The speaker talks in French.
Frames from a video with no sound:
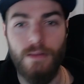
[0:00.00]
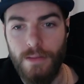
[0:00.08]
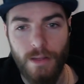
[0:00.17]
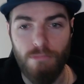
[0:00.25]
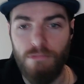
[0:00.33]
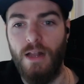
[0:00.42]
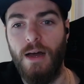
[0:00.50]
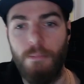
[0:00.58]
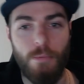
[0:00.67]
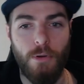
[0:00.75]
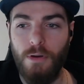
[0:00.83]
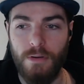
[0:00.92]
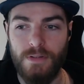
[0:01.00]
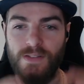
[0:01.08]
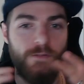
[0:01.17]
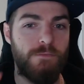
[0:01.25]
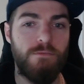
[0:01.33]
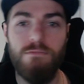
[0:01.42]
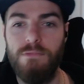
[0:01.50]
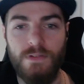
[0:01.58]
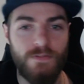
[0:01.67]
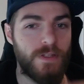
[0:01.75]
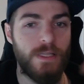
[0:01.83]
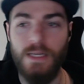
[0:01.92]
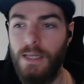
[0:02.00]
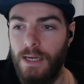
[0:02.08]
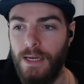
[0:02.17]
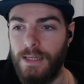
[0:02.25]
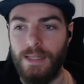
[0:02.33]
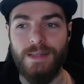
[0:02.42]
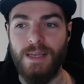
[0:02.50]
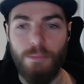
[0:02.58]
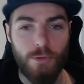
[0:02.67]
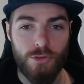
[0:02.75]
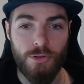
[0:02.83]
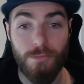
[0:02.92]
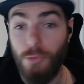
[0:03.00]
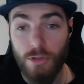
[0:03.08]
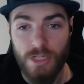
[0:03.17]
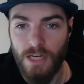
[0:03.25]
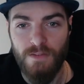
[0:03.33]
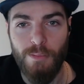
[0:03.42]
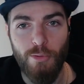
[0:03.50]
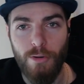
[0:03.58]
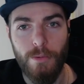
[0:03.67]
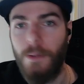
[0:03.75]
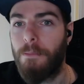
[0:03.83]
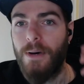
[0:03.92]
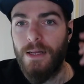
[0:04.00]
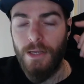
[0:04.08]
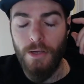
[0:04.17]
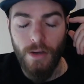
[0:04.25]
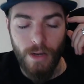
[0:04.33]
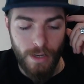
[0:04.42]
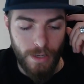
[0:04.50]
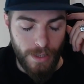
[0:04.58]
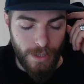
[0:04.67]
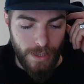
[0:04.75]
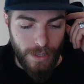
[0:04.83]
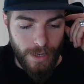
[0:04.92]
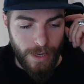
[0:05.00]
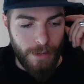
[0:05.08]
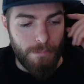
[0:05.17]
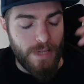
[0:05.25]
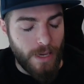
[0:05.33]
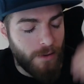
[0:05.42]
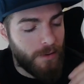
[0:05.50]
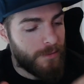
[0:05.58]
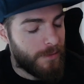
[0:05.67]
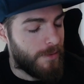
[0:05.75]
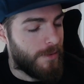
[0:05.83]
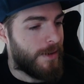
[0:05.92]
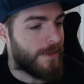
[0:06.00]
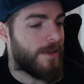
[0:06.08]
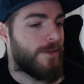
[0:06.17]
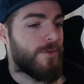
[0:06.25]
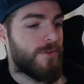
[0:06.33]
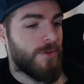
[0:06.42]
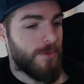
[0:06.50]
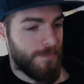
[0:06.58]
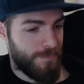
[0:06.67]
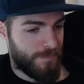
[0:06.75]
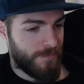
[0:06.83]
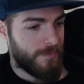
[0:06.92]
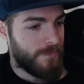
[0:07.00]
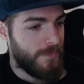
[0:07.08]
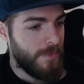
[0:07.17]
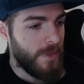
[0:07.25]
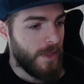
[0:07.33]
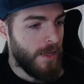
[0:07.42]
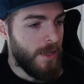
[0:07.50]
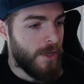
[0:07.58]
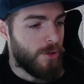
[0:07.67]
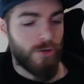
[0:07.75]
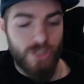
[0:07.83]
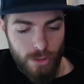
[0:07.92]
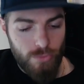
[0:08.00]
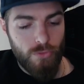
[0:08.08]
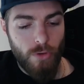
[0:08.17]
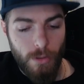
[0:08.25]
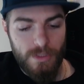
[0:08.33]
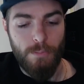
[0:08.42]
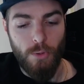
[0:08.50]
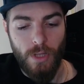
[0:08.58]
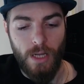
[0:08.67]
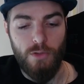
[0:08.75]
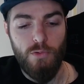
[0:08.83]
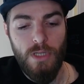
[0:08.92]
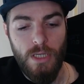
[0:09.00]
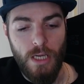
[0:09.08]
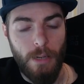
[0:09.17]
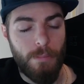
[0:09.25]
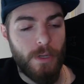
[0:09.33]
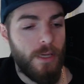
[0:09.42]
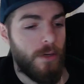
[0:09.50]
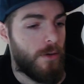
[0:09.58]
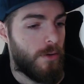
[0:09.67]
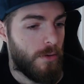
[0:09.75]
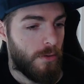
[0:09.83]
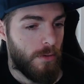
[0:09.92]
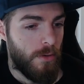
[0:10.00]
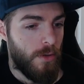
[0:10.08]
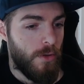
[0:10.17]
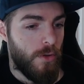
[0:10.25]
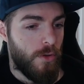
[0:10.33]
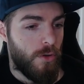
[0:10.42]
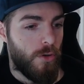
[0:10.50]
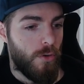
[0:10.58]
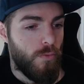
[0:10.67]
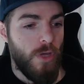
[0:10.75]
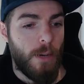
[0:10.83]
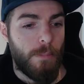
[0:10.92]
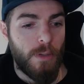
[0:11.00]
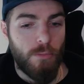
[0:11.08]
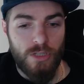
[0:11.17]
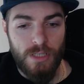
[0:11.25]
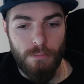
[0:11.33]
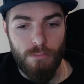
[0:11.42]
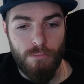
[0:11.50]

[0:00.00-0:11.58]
tel ou tel rappeur, c'est fou, il fait des, des, triples jeux de mots que j'arrivais probablement pas d'ailleurs à, à, bien rendre à la traduction. Donc j'ai toujours un petit peu traduit et après... Euh, oui, après, moi, ça,